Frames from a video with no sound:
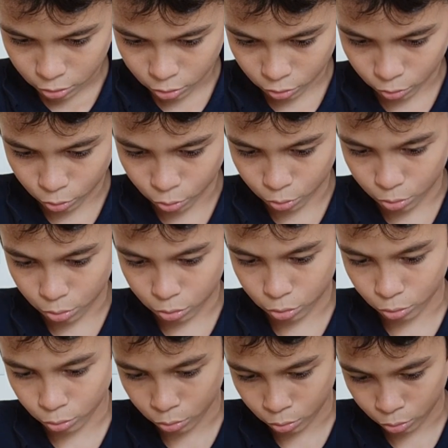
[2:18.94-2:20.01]
ตรงรูต
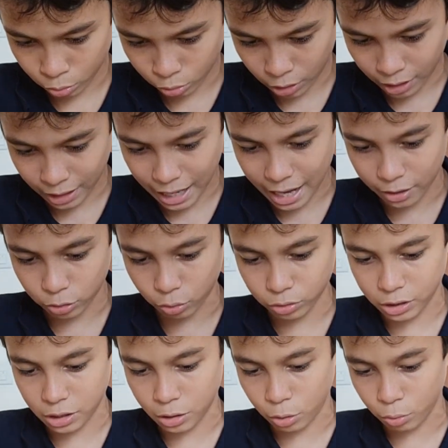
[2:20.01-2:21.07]
รงข้างล่างตรง
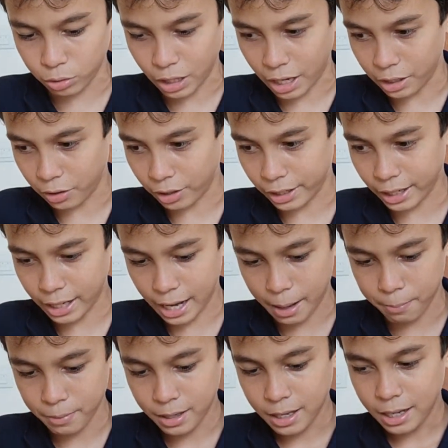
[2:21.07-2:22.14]
รูใหญ่หน่อยนะครั
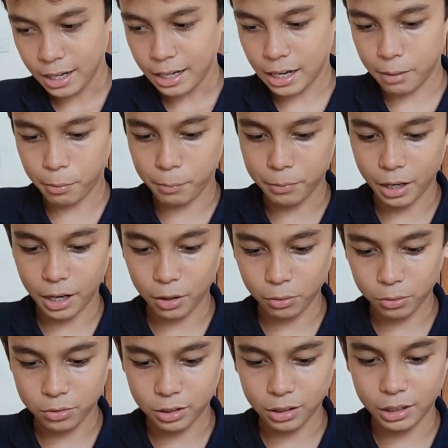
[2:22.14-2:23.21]
บแล้วผมจะเอา
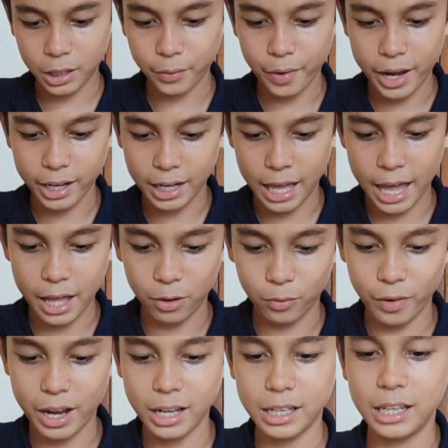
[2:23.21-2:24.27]
city rake หรือ l
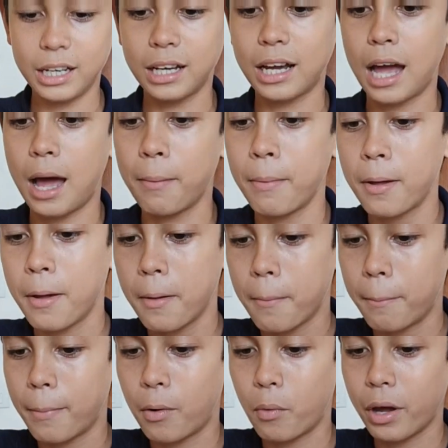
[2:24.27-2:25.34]
rake นี้นะครับ
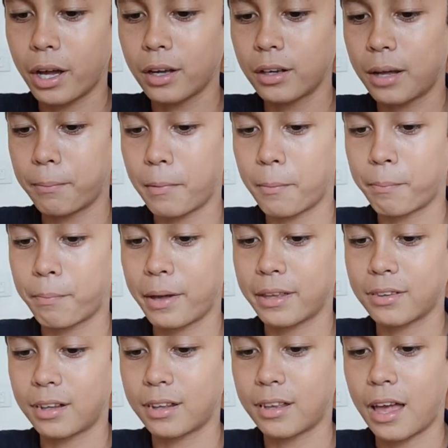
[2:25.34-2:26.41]
มาไว้ข้างหน้าไป
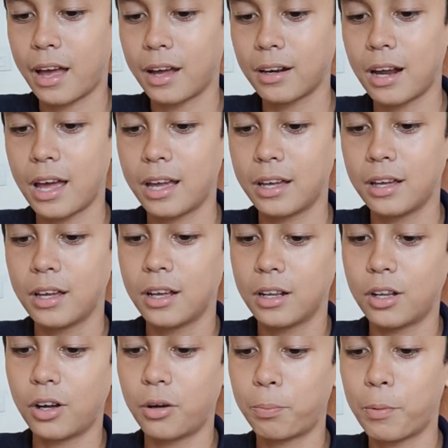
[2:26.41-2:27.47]
ใส่ข้างใน
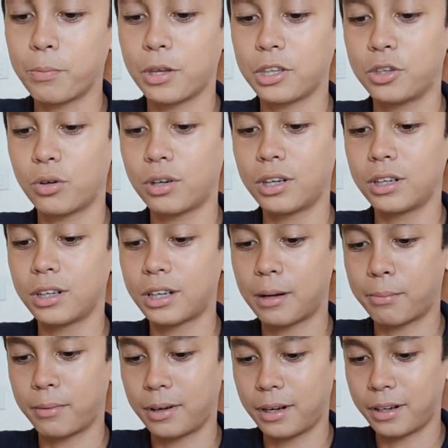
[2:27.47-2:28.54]
แล้วก็ผมจะยกขึ้น
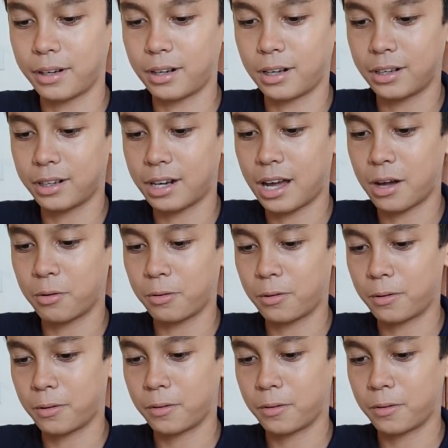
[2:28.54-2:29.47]
กับ down